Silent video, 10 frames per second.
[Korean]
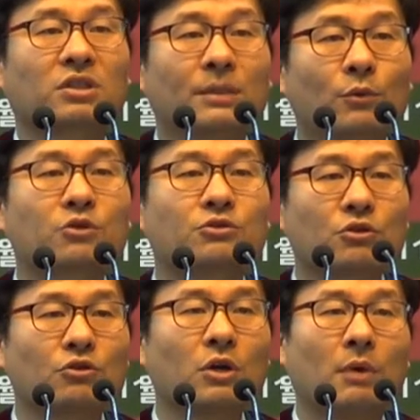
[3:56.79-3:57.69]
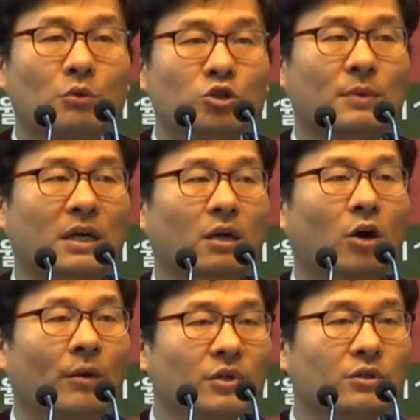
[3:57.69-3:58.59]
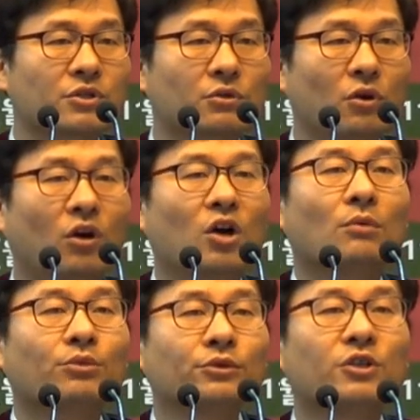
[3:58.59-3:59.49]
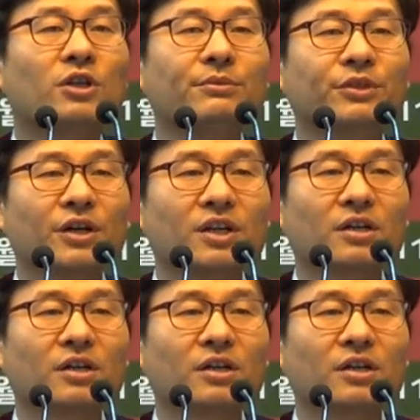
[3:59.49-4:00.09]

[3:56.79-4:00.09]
기복 종교에 머물 수밖에 없는 것이고 부처님 섬기는